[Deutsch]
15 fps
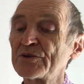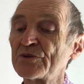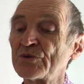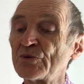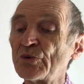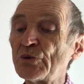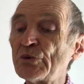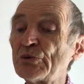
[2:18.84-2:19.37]

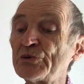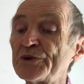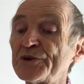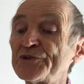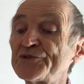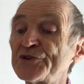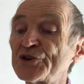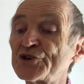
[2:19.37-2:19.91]
Nun
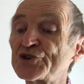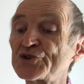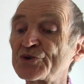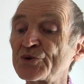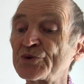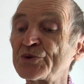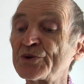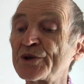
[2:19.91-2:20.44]
ist die
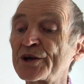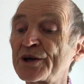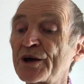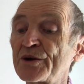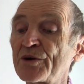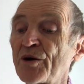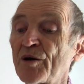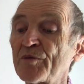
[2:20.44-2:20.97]
Stunde
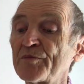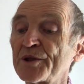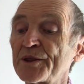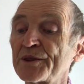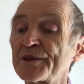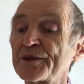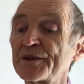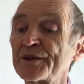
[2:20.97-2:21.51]

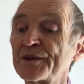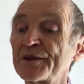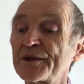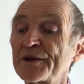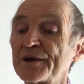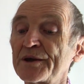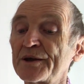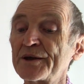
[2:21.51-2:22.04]
gekommen
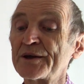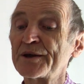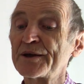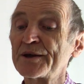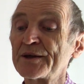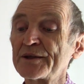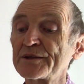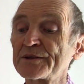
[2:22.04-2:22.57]

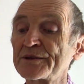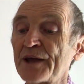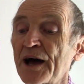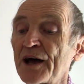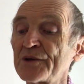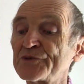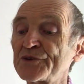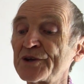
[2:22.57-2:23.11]

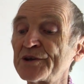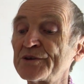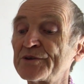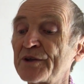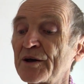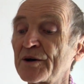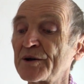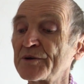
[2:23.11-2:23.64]
da sich
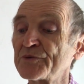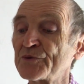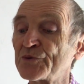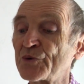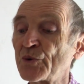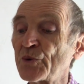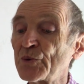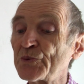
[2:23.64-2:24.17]
der
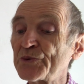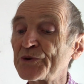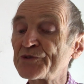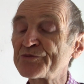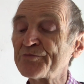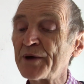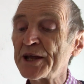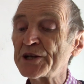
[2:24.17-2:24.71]
Sohn
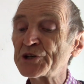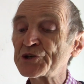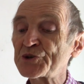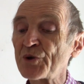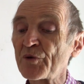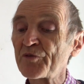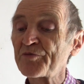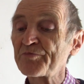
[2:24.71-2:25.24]
des
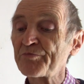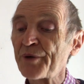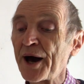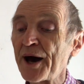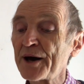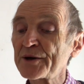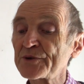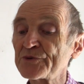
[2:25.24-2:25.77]
Menschen
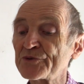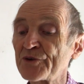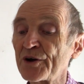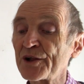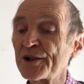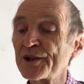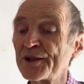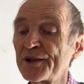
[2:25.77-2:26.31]
offenbaren
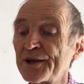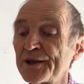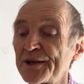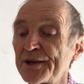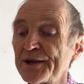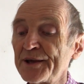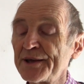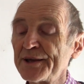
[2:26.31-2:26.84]
soll,
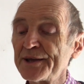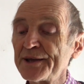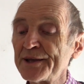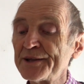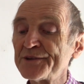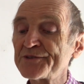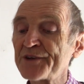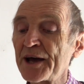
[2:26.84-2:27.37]

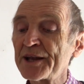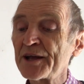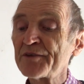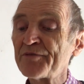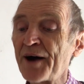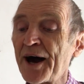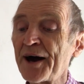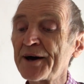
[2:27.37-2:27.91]
in
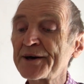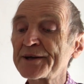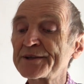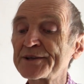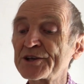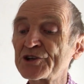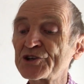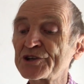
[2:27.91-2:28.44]
seiner
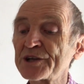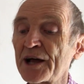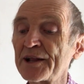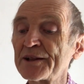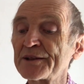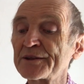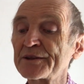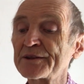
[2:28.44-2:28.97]
wahren
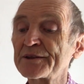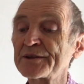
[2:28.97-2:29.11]
Gestalt.